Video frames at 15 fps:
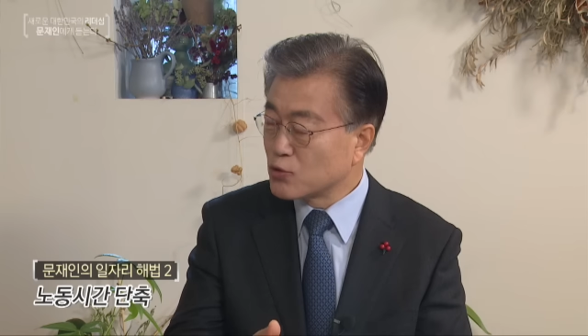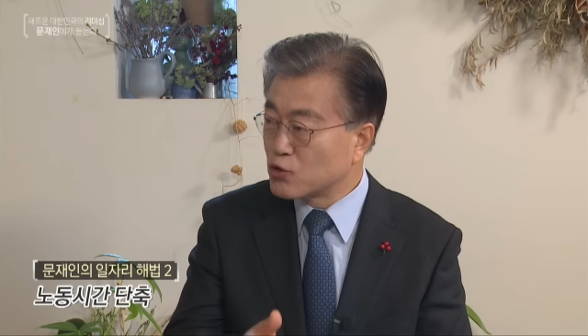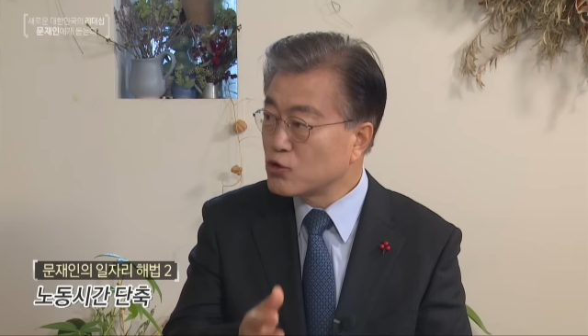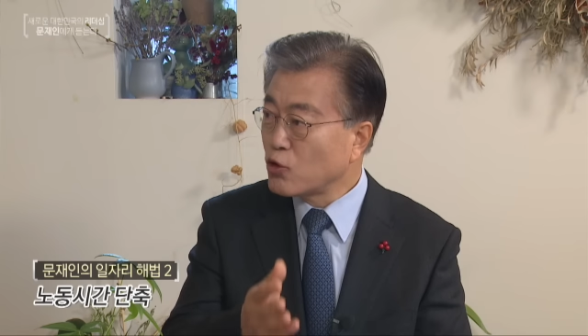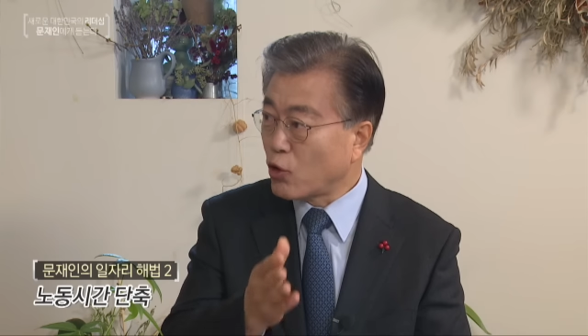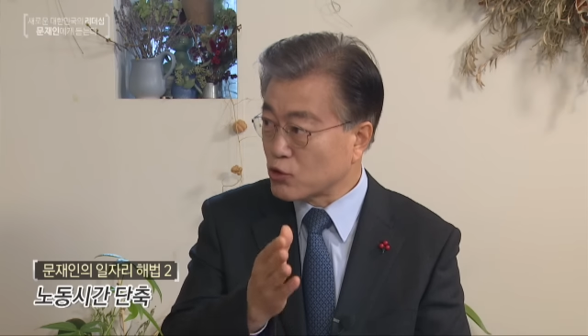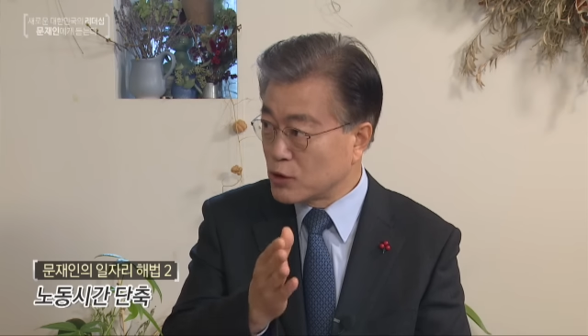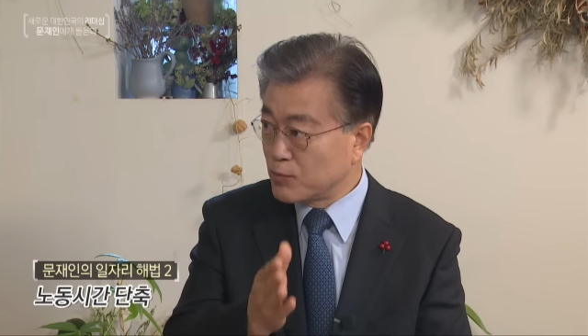주
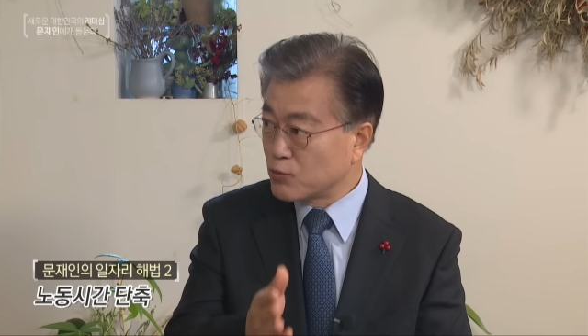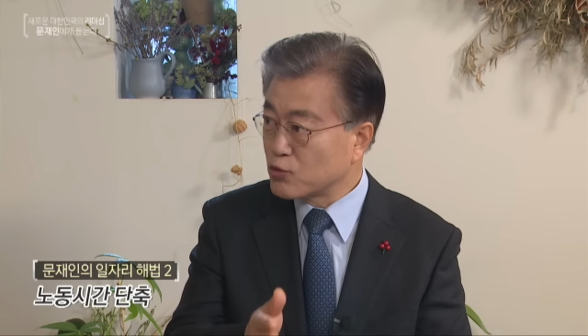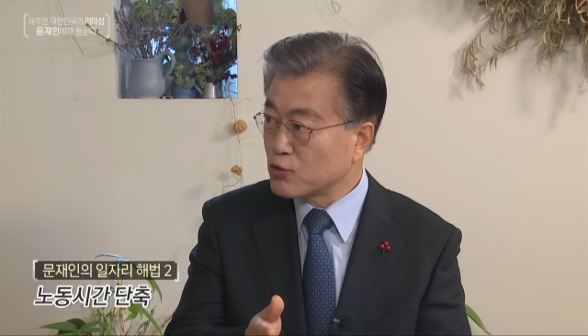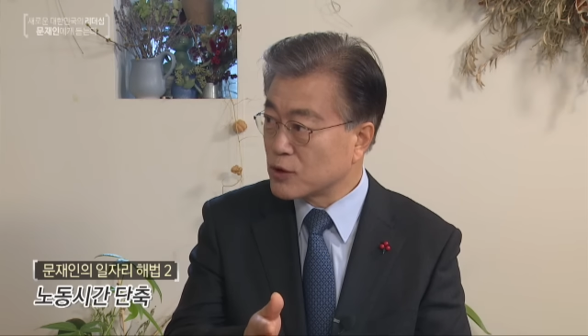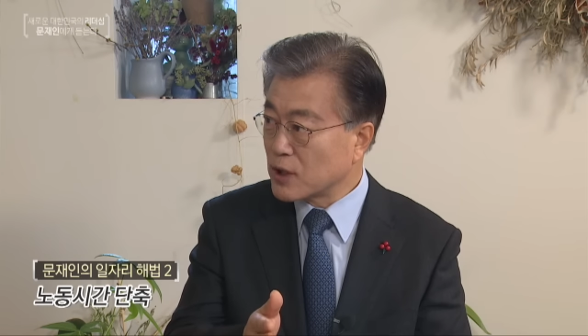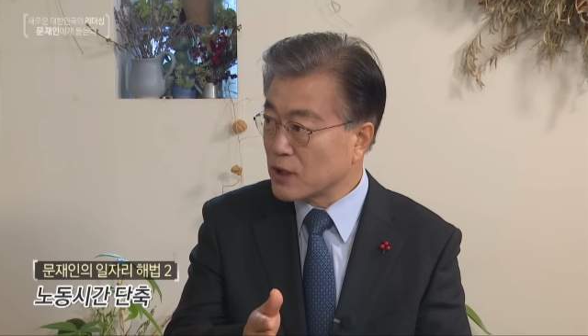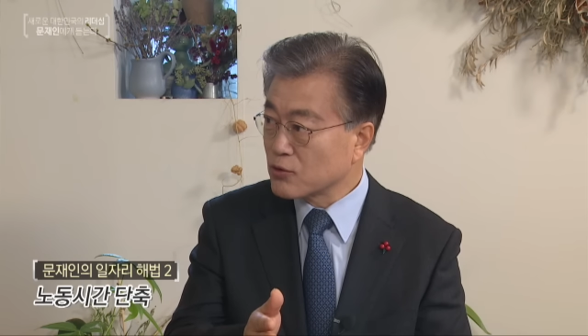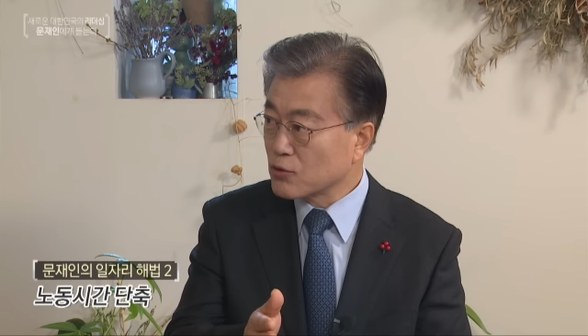
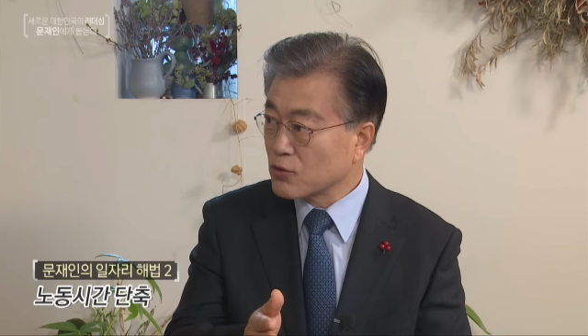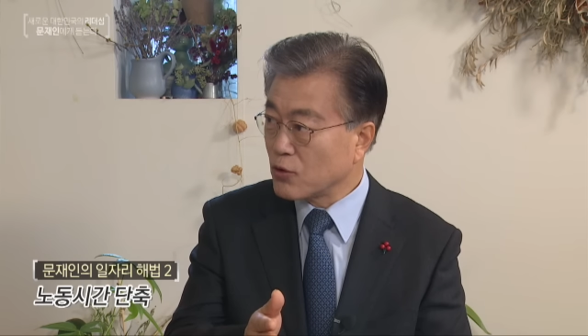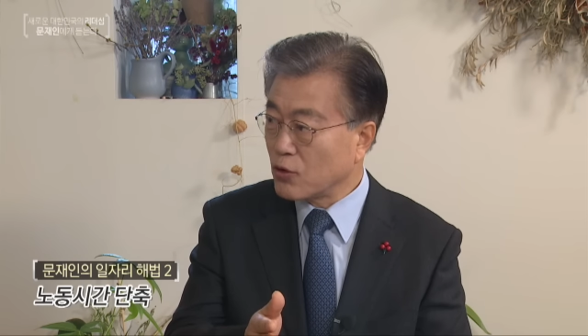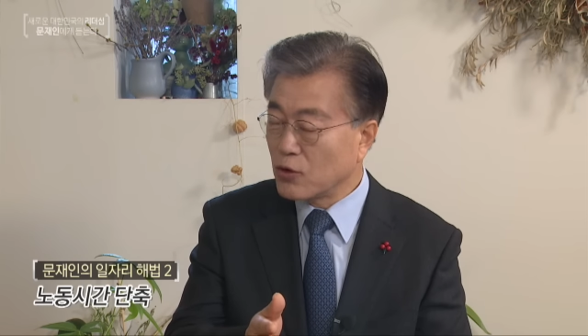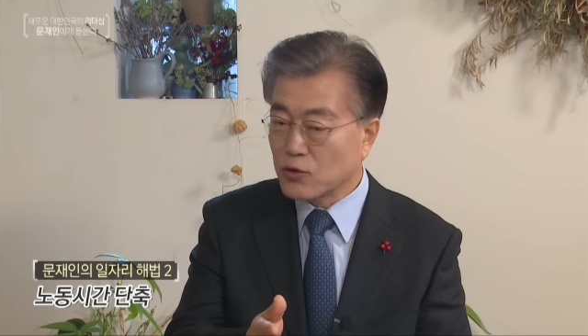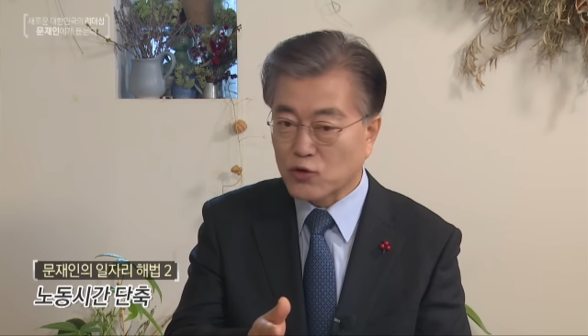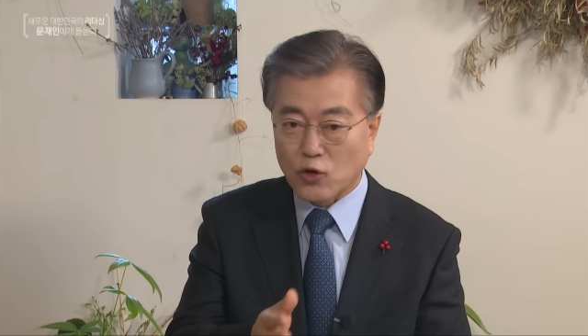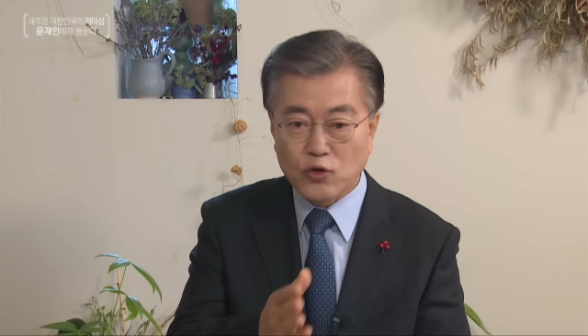
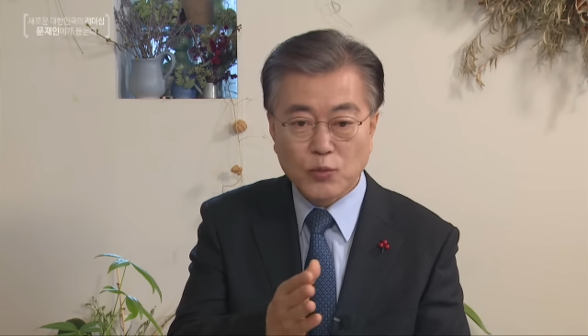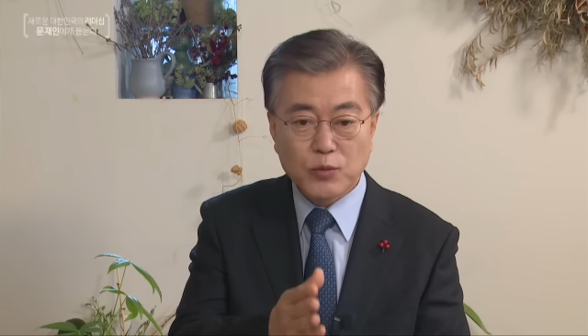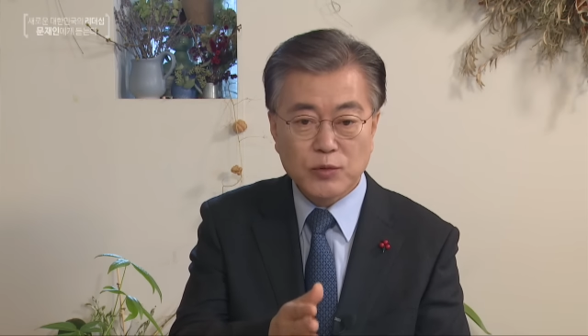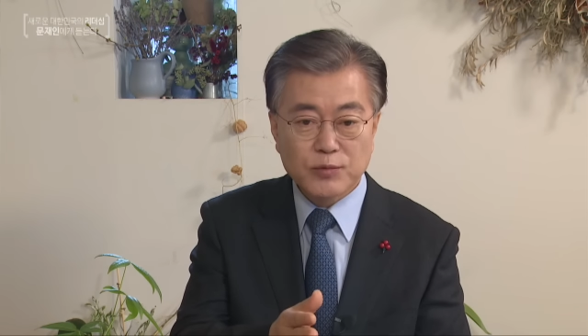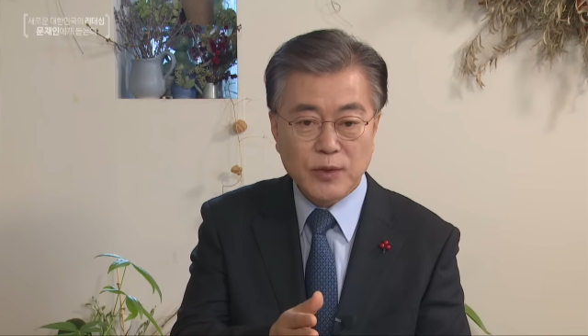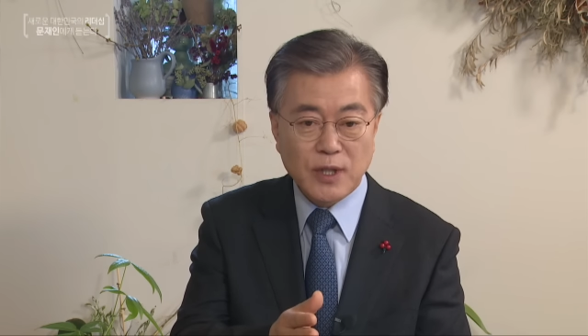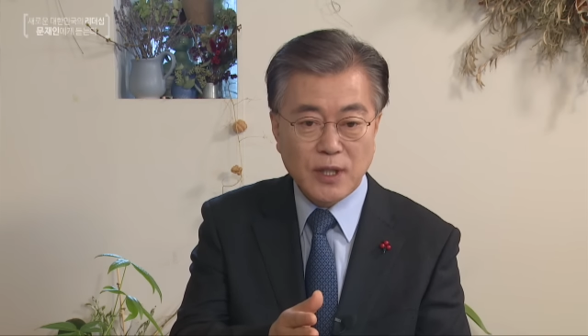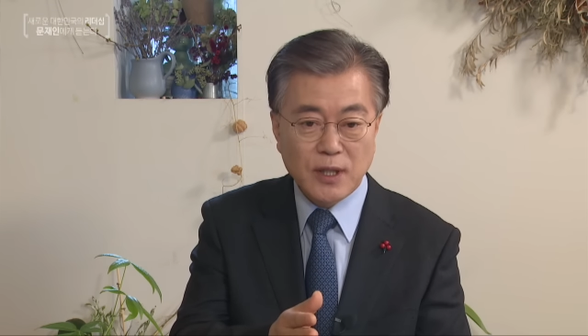52시간으로
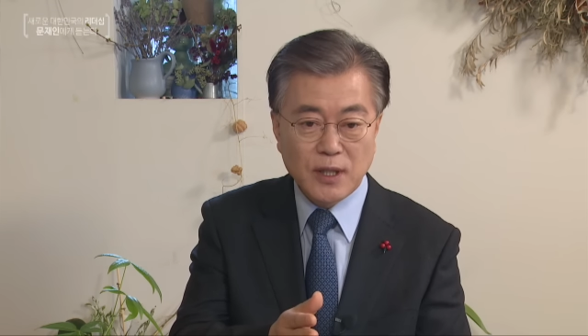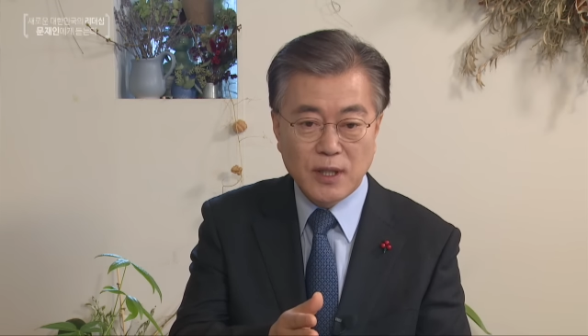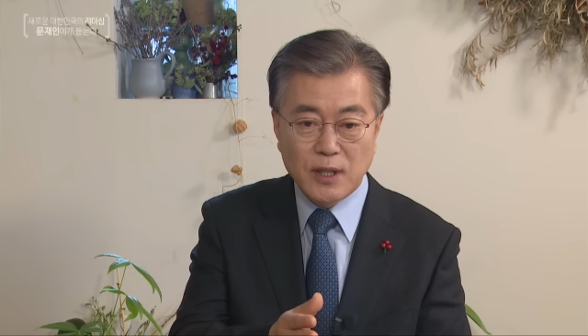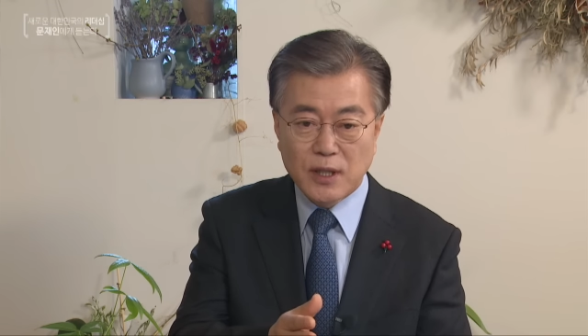노동법의